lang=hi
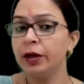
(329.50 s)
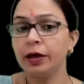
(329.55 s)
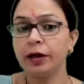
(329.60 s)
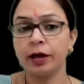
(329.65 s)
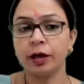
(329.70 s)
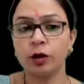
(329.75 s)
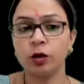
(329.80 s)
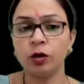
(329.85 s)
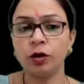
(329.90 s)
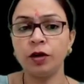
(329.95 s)

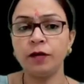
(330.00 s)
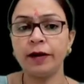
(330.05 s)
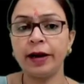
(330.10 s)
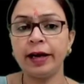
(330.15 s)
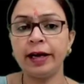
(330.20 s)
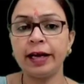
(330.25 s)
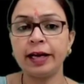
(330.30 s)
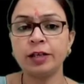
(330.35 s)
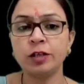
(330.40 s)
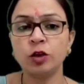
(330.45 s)
कर दो
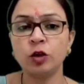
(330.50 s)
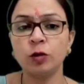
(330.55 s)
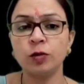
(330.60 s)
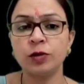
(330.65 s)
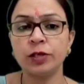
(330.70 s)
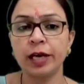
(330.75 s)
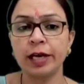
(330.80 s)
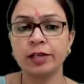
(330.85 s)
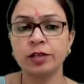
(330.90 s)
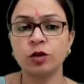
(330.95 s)
डिवाइड एक्स क्यूब
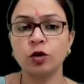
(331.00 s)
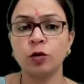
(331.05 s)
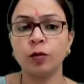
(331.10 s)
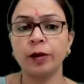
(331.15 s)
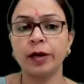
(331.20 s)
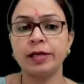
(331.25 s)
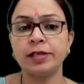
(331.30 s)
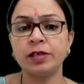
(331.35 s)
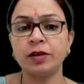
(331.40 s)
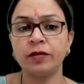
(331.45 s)
से एक्स क्यूब
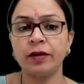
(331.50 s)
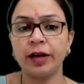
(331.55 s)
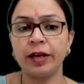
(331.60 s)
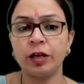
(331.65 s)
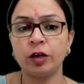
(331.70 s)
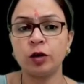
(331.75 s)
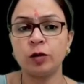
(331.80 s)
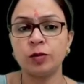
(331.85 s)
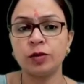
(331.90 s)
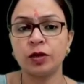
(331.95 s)
कैंसिल वाई
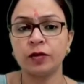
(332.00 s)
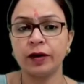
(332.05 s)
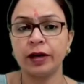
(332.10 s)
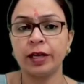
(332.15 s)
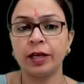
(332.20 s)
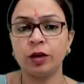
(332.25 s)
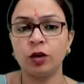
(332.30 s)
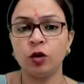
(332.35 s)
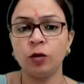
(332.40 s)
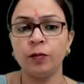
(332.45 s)
क्यूब से वाई
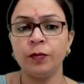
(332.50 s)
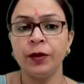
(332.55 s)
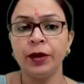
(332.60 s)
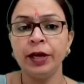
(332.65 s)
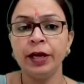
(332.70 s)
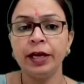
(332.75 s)
क्यूब